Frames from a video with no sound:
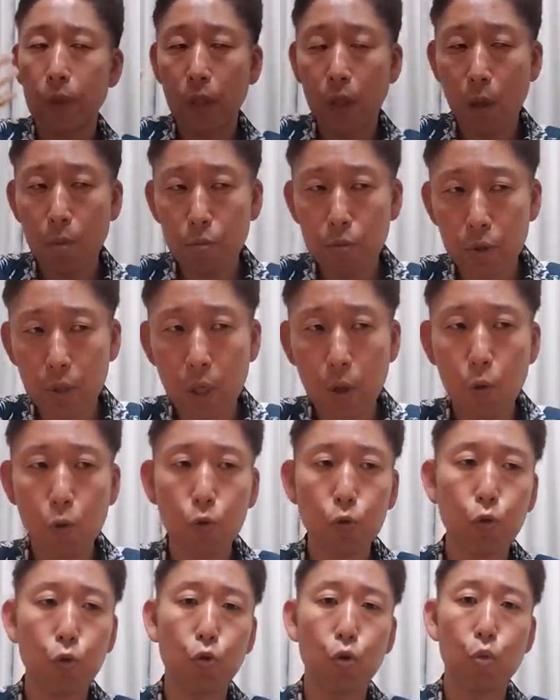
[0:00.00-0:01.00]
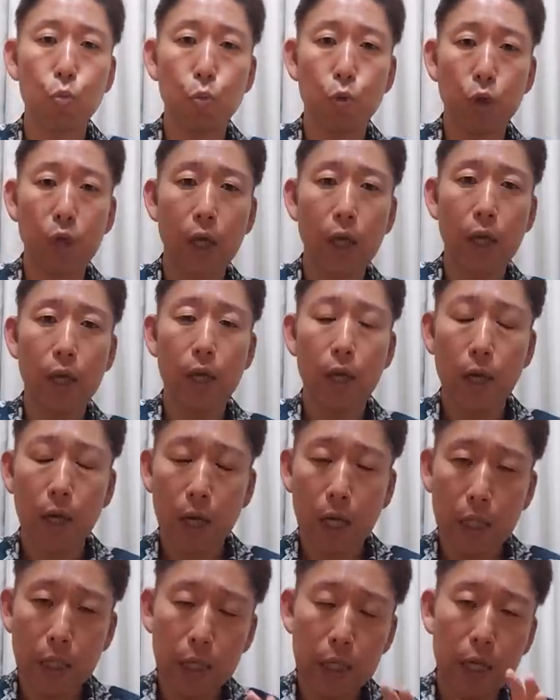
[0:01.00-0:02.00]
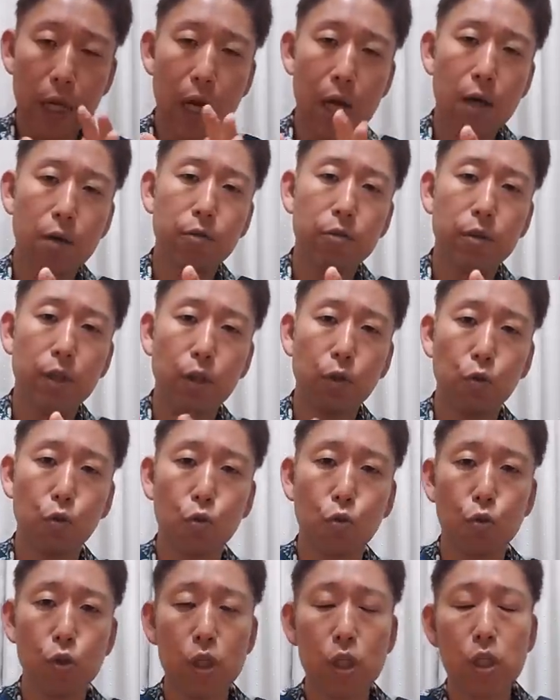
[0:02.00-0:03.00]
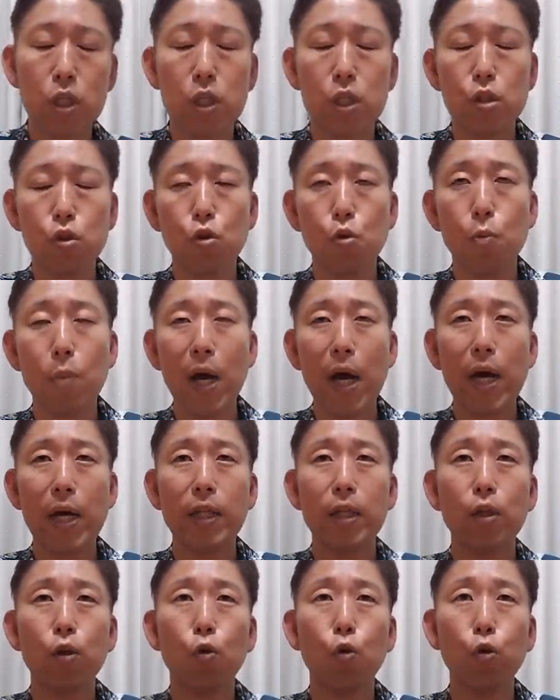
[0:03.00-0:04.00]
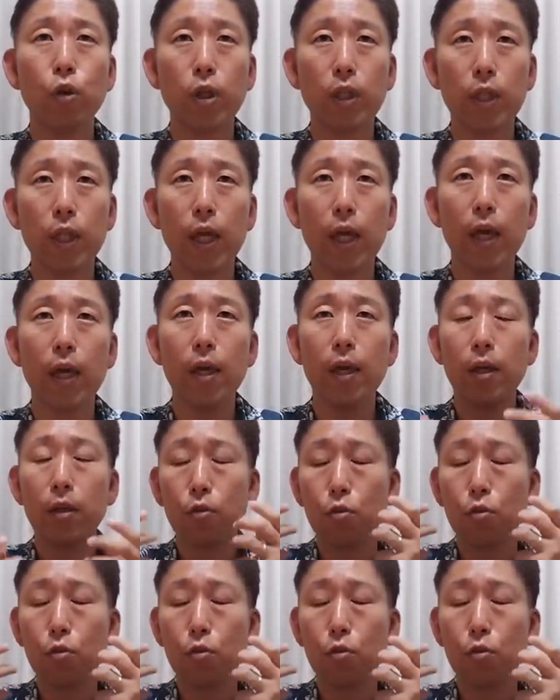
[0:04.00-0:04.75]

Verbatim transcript: 多分ね北斗君もねかなりアクセントの意識を前に置いて